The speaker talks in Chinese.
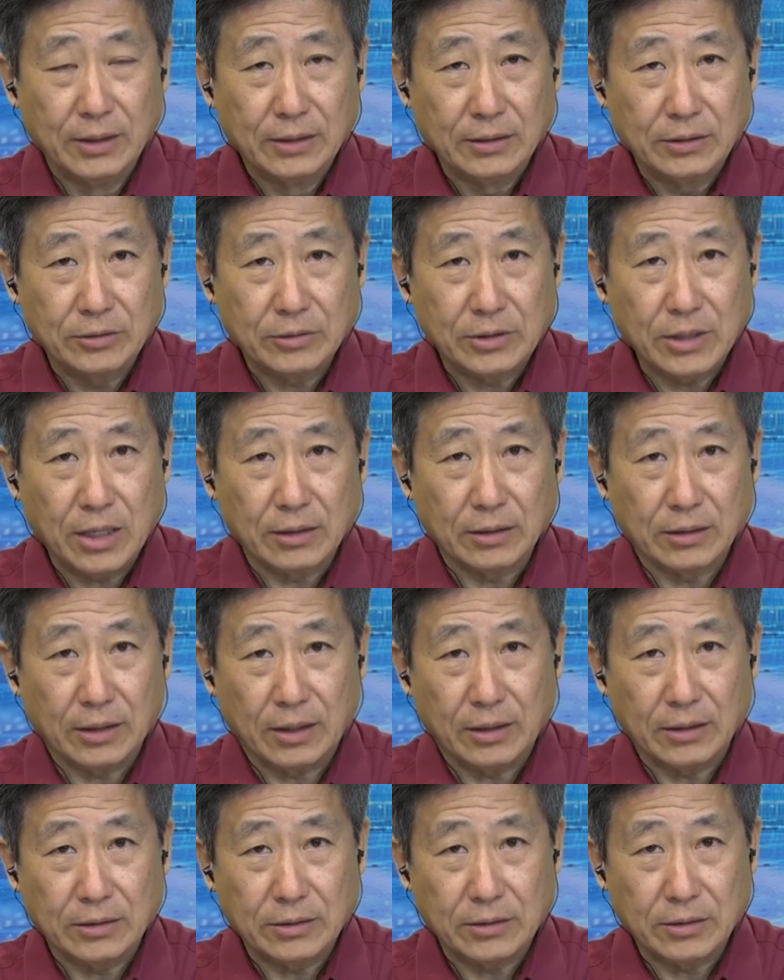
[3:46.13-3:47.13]
就这样的
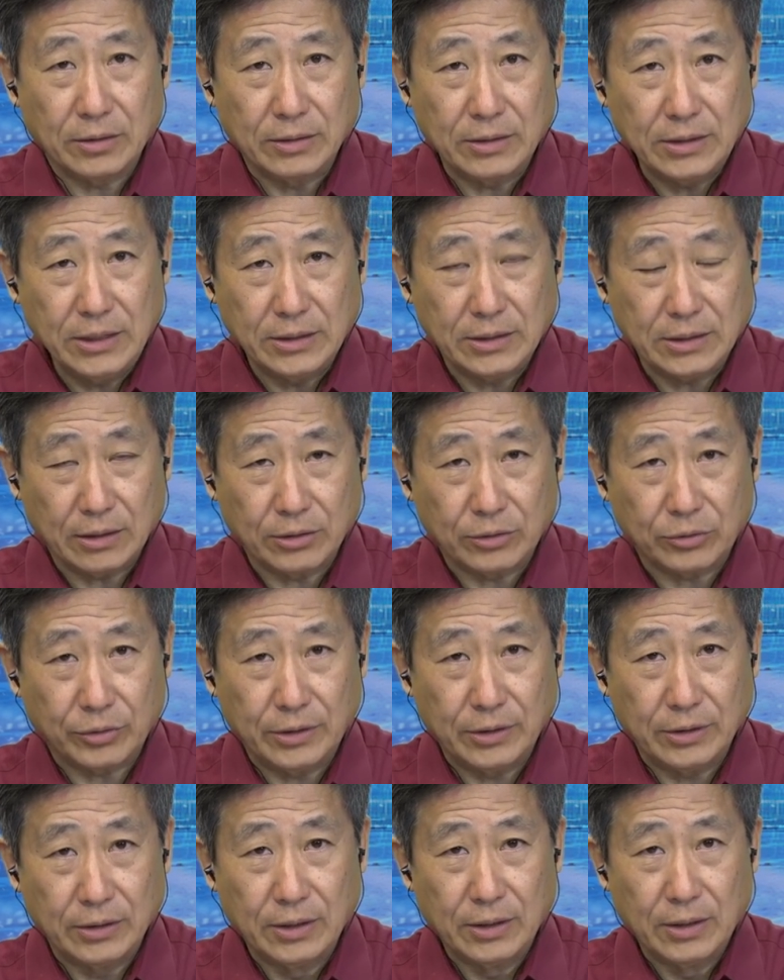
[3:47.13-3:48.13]
叫逆向的推。